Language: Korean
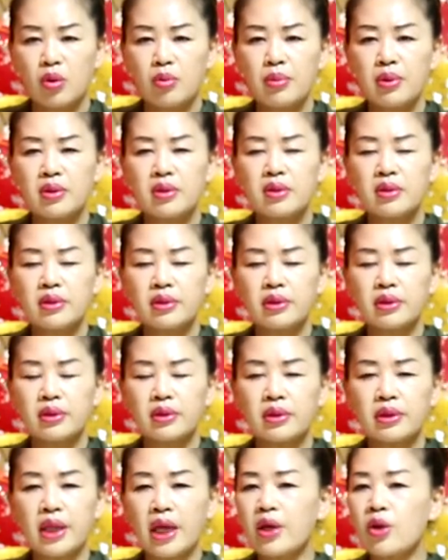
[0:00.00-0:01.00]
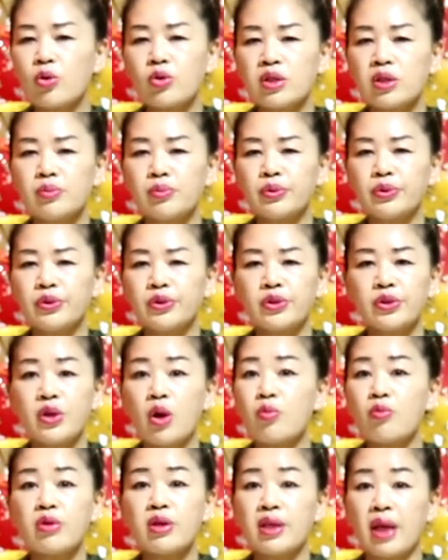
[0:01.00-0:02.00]
보면 느긋하게 오신 분들은
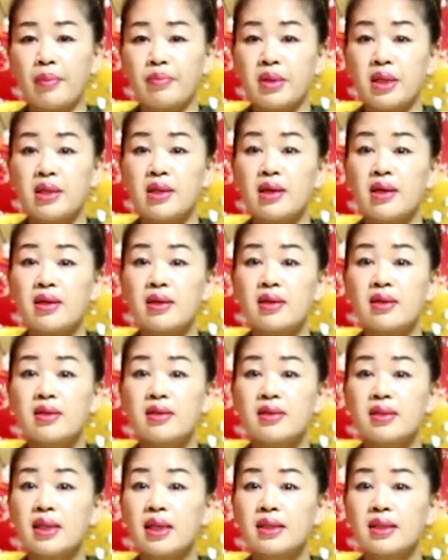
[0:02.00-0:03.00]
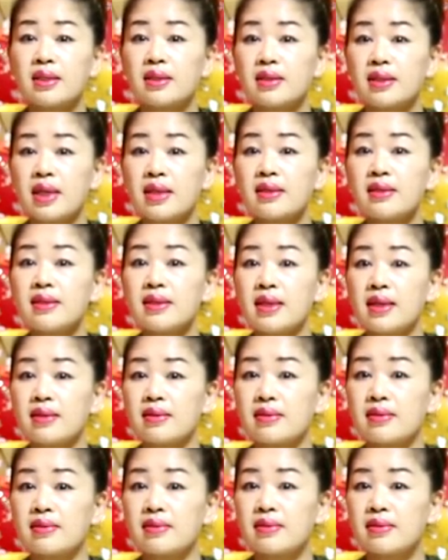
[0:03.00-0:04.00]
성불이 납니다. 차,
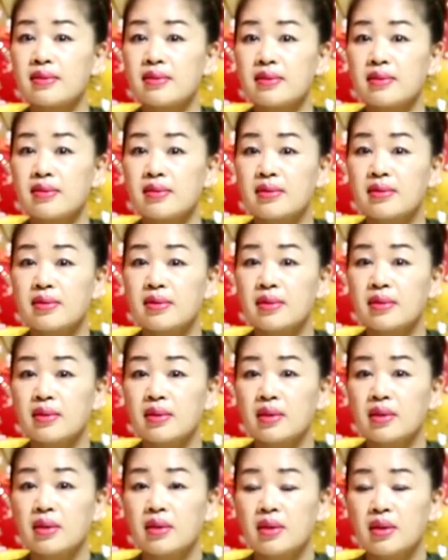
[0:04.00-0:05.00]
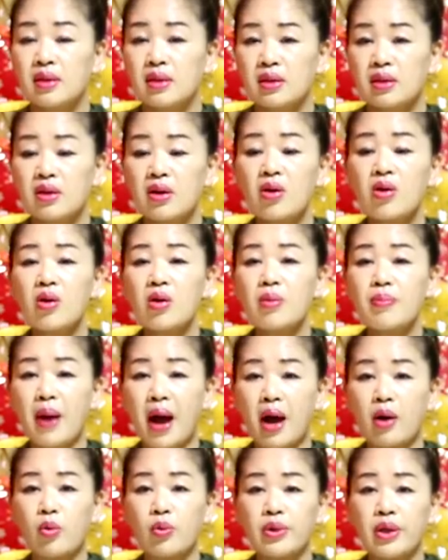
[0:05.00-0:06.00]
차근차근. 아. 그런 걸
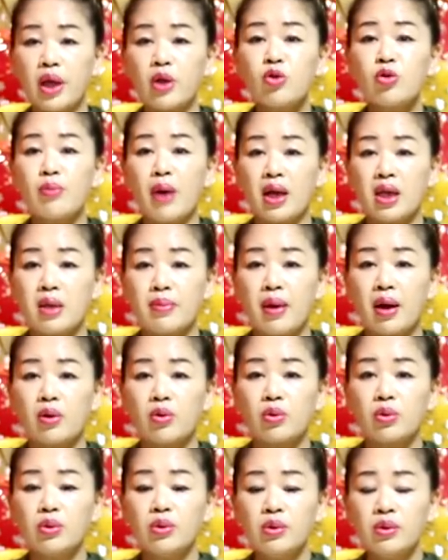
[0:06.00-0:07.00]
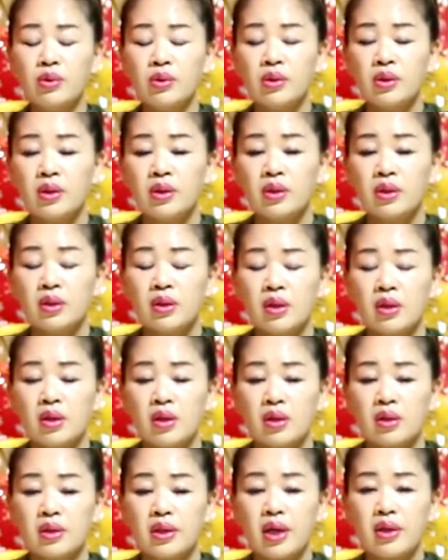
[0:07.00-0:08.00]
받고 얘도 많이 받고 네.
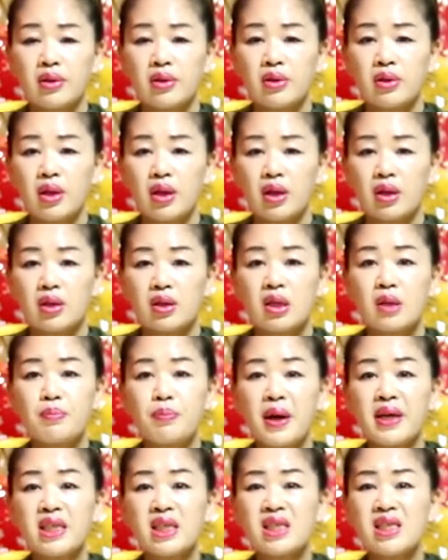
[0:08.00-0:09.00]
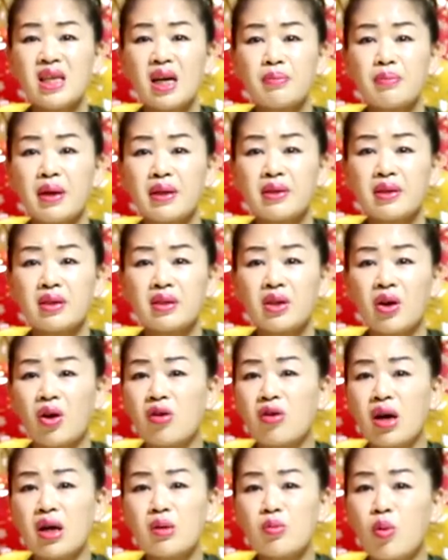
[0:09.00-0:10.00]
그랬는데 급하신 양반들은
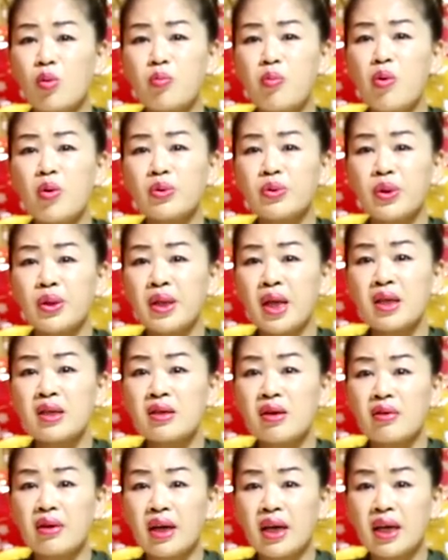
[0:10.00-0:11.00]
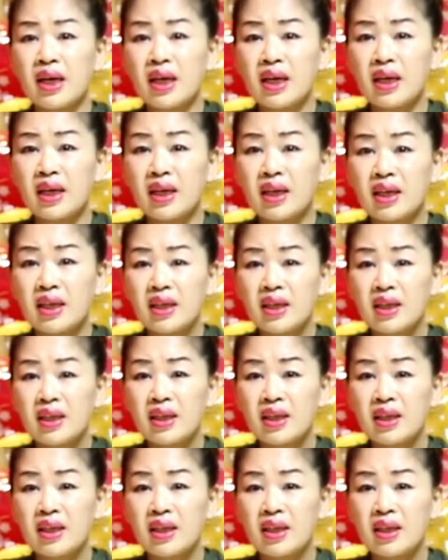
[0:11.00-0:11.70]
결과를 못 보고 떠나는 거라.